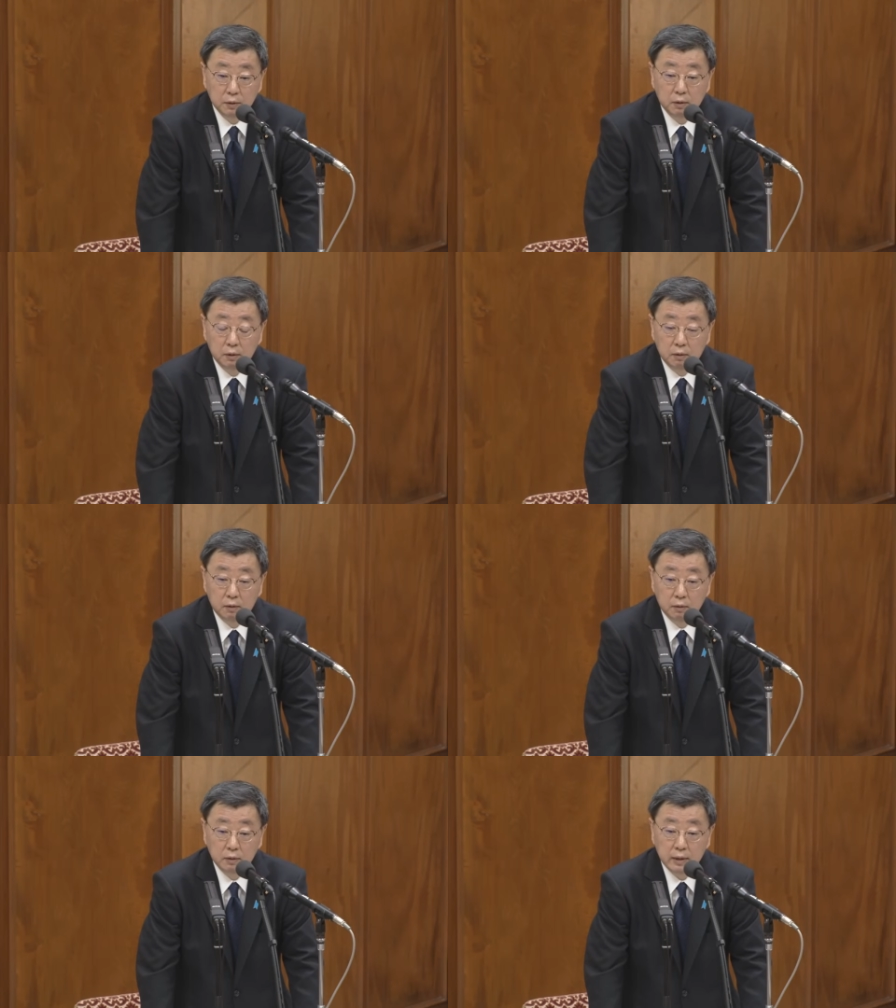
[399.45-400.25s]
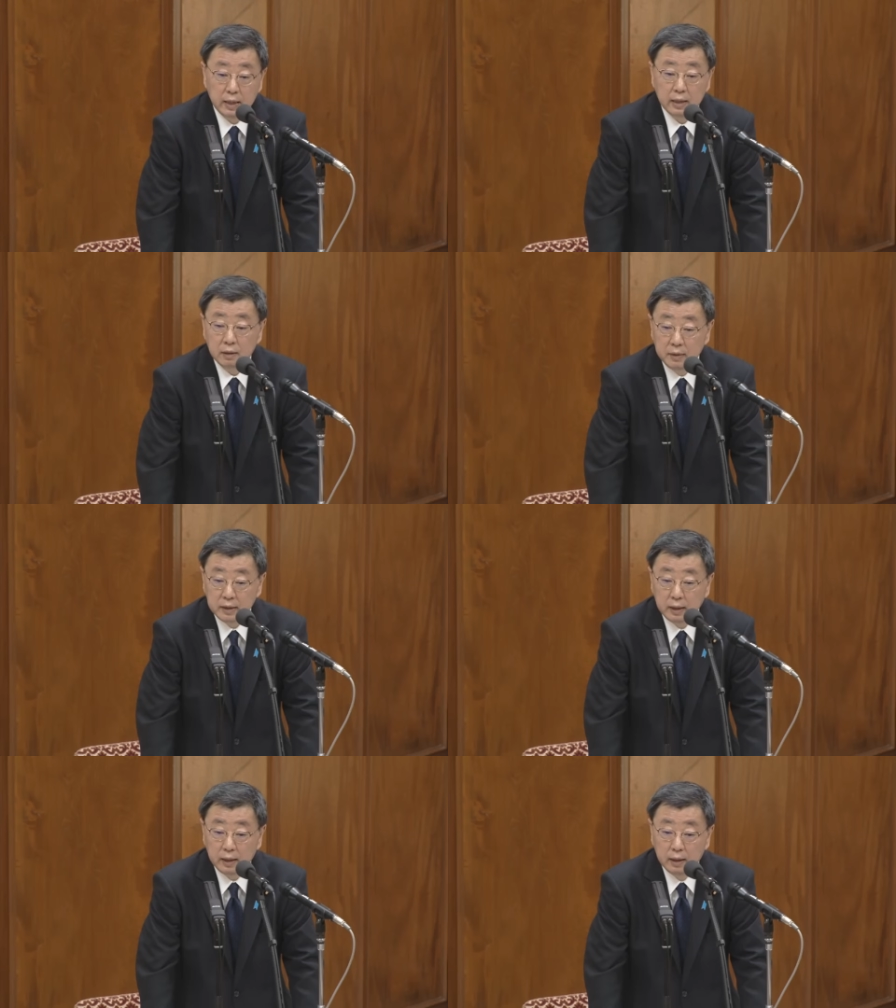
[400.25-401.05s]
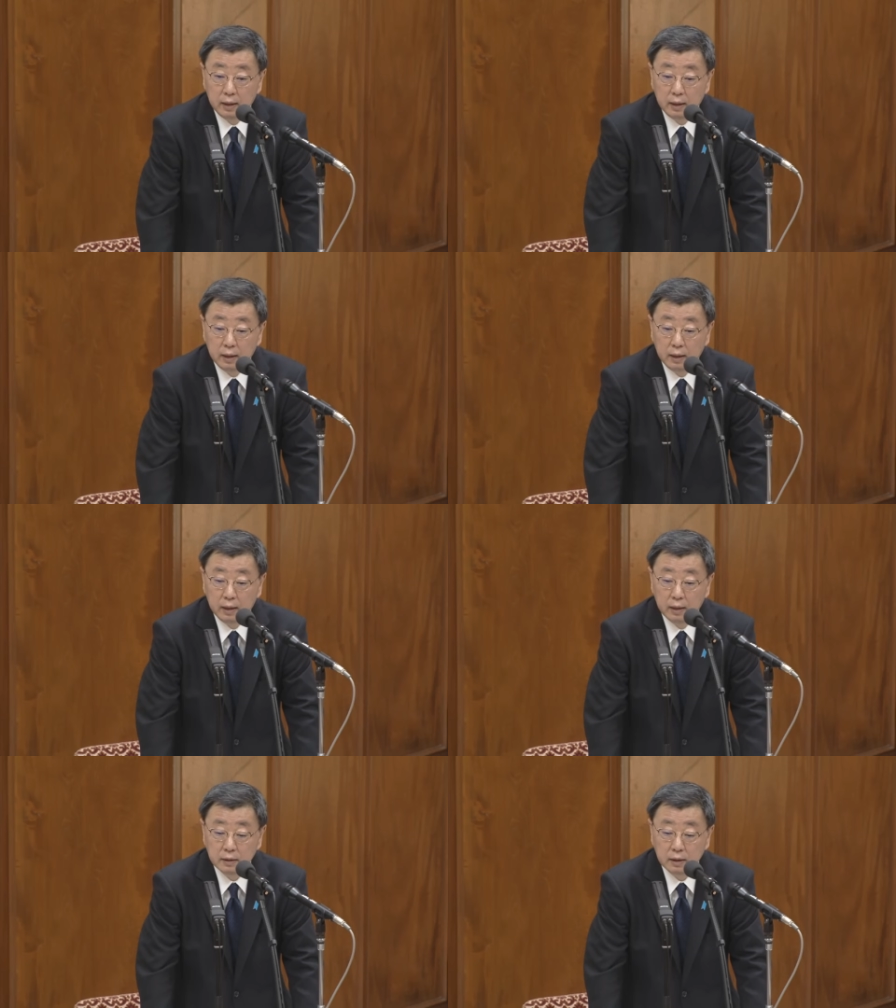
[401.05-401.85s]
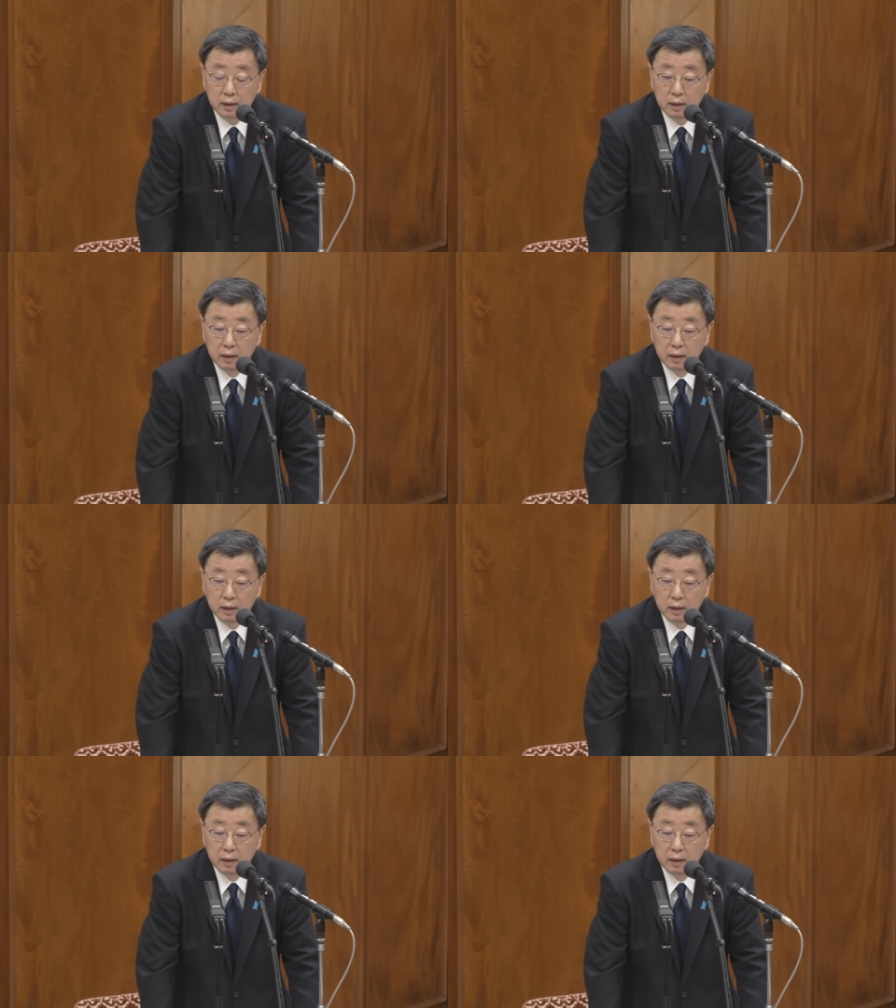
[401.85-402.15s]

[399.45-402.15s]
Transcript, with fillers: ていたものと、今回改めて、